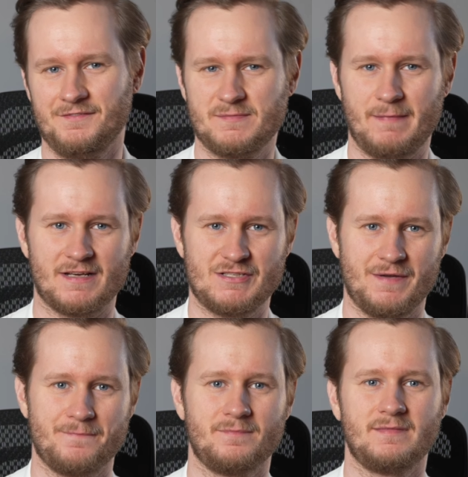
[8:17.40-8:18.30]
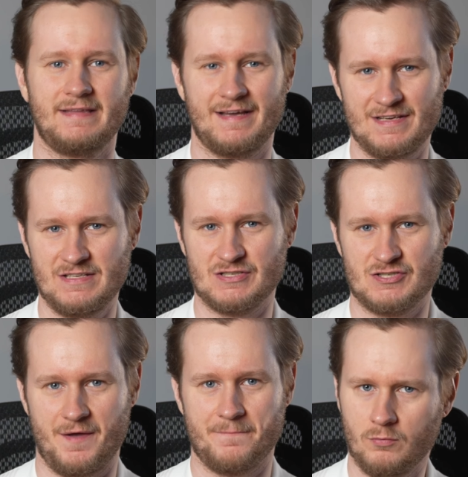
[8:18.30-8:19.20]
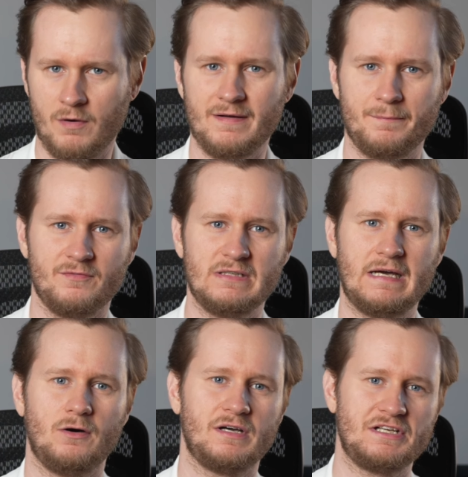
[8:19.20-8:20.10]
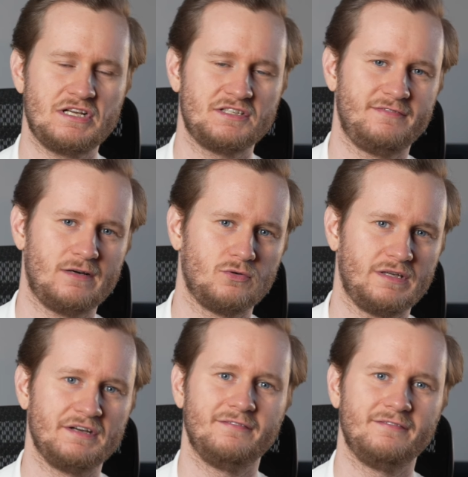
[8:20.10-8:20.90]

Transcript: i wsparcie techniczne. Umowa powinna określać warunki